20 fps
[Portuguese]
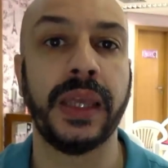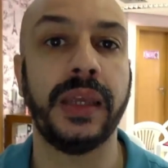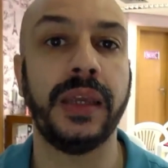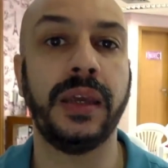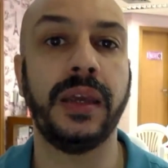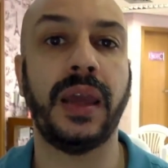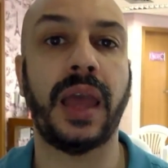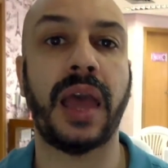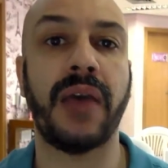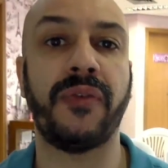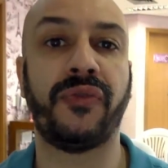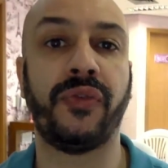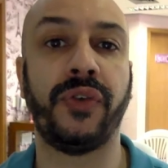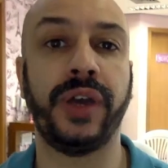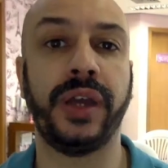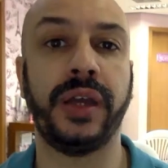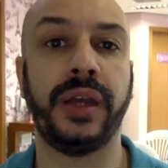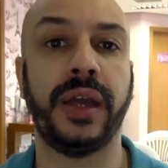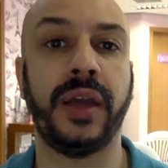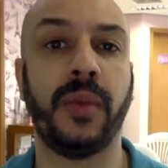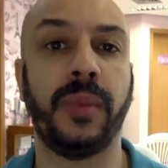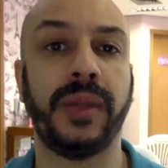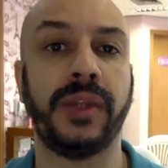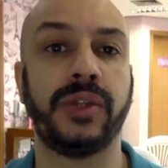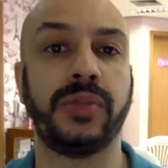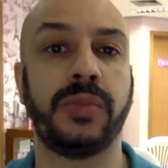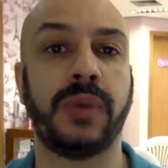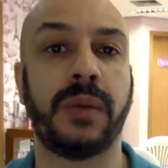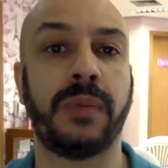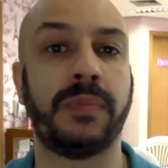E é, foi
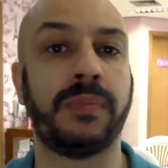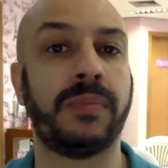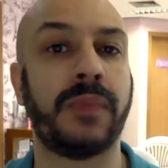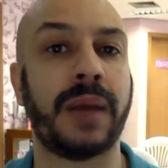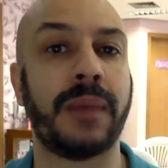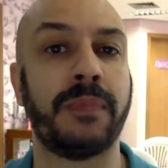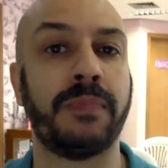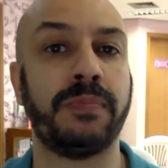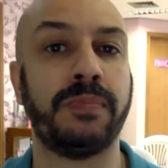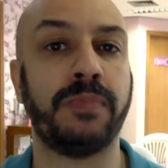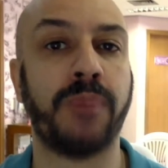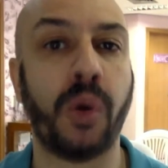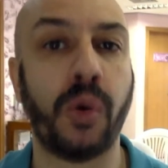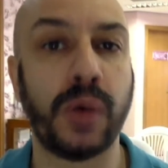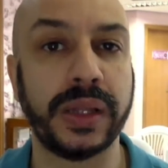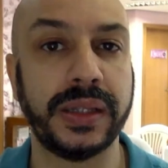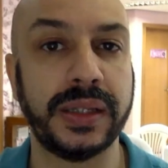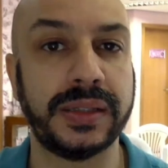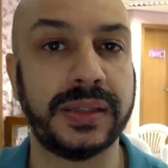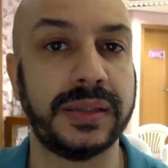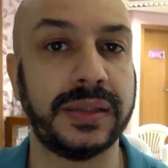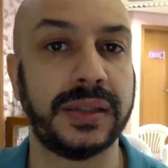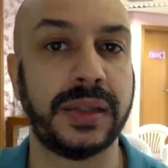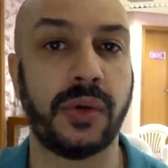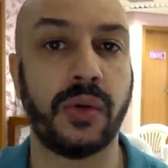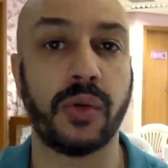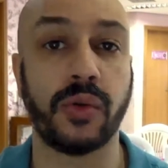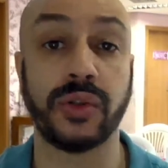realmente uma, uma, boa decisão.